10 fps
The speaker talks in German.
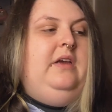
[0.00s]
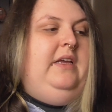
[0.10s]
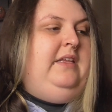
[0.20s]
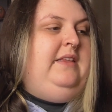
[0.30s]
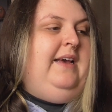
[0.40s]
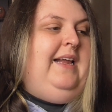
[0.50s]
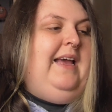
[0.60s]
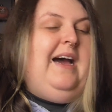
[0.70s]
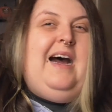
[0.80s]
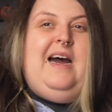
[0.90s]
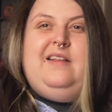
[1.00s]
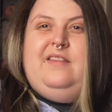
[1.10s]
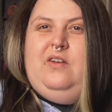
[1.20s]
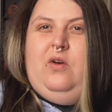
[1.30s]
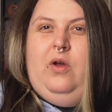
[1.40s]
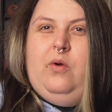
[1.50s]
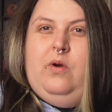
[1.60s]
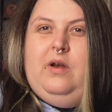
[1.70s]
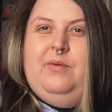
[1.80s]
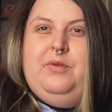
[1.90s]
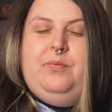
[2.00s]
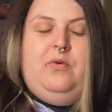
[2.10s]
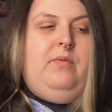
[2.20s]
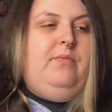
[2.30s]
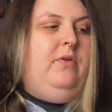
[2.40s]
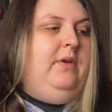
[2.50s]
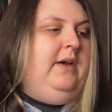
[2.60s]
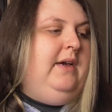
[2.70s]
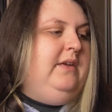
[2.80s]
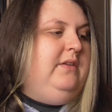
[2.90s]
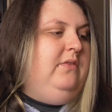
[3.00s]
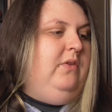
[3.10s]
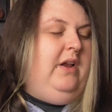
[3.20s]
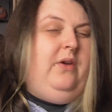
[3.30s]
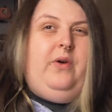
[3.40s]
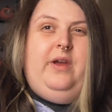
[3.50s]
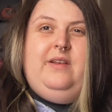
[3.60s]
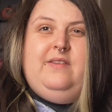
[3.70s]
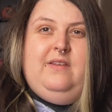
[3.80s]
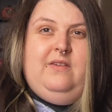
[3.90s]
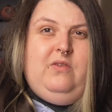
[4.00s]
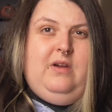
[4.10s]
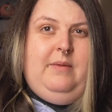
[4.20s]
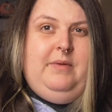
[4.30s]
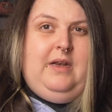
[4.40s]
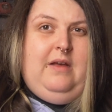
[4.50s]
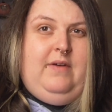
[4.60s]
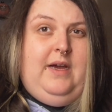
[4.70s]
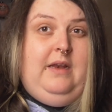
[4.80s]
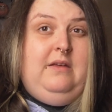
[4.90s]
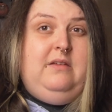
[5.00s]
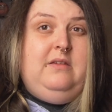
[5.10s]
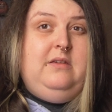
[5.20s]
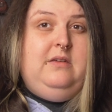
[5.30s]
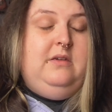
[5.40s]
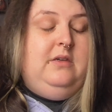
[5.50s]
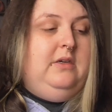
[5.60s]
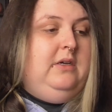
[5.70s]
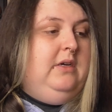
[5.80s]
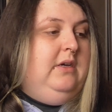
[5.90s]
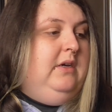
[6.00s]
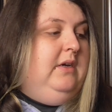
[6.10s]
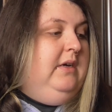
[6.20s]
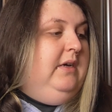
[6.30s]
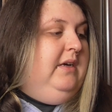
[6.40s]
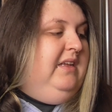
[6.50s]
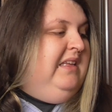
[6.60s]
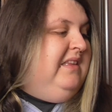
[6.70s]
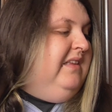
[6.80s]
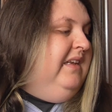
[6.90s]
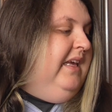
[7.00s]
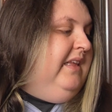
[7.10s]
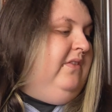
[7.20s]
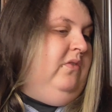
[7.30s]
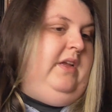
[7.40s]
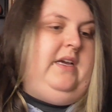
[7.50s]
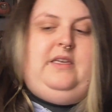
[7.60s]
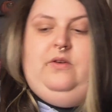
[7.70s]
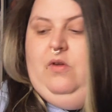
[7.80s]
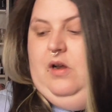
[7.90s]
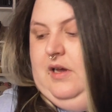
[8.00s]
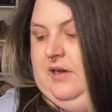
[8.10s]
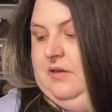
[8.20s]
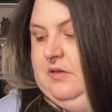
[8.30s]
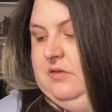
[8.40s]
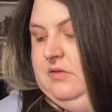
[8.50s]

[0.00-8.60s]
ich zahle ja 18 Euro, glaube ich, pro Monat oder 19 sogar mittlerweile, ist nicht so der Knüller.